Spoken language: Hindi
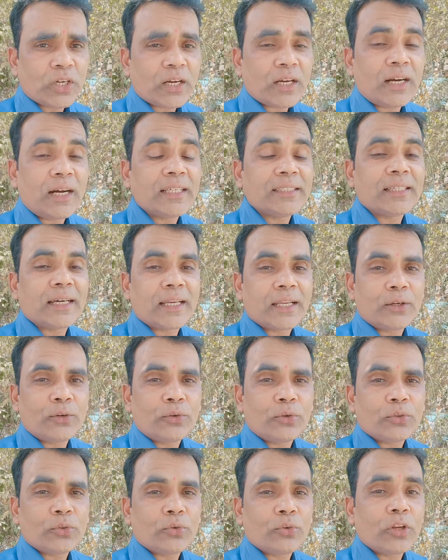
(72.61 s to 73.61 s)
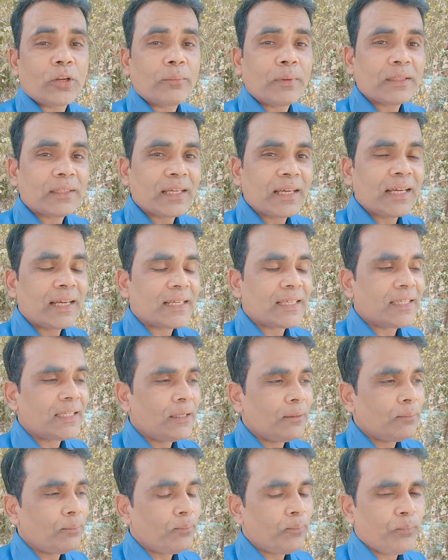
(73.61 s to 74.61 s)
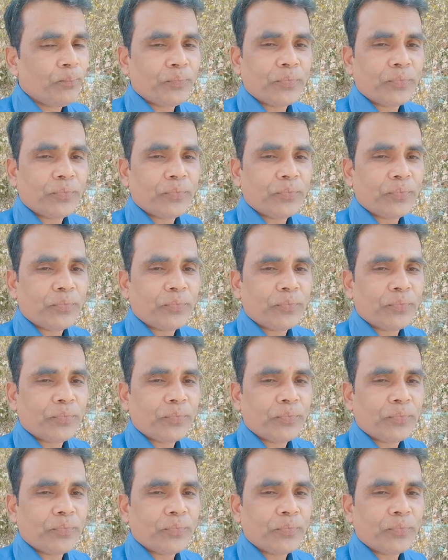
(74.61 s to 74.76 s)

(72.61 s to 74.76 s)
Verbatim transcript: पूछा कहाँ जा रहे हो तो उन्होंने बताया कि